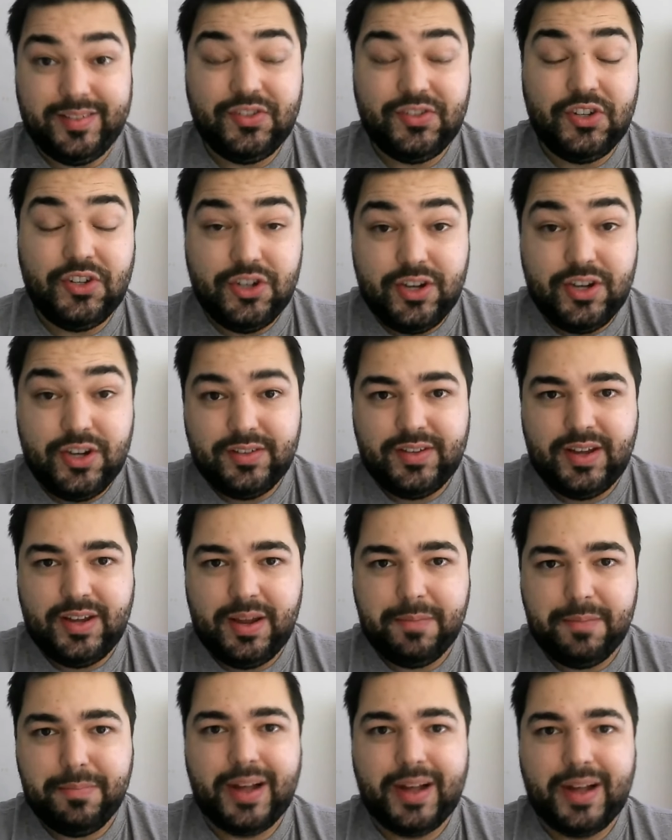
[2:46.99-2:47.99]
que se
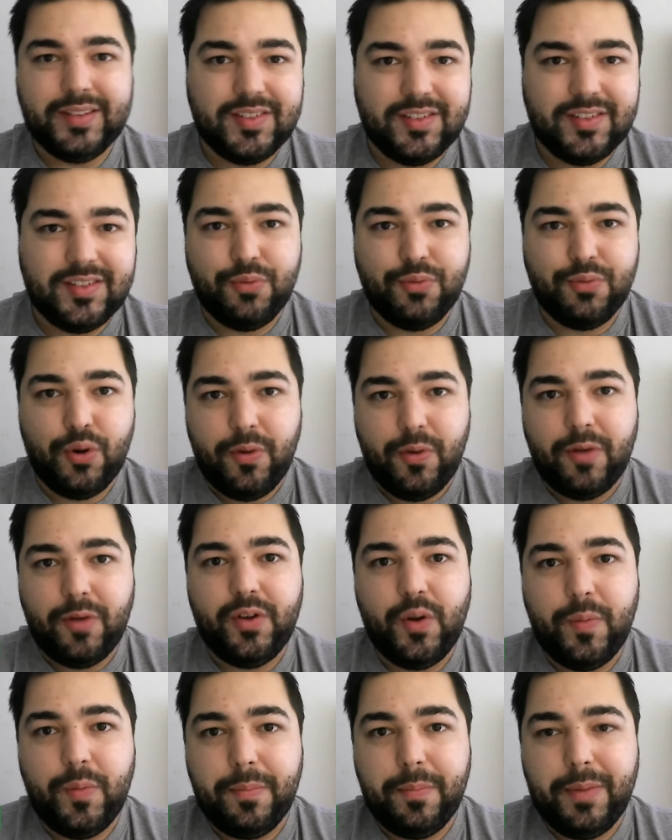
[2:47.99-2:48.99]
dizem empatas, que se
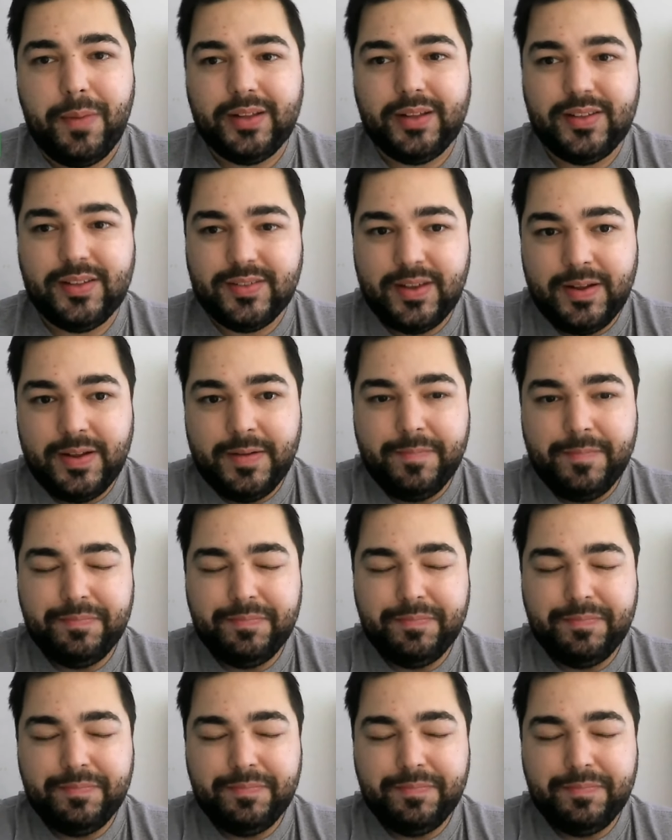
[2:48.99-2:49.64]
promovem como empatas,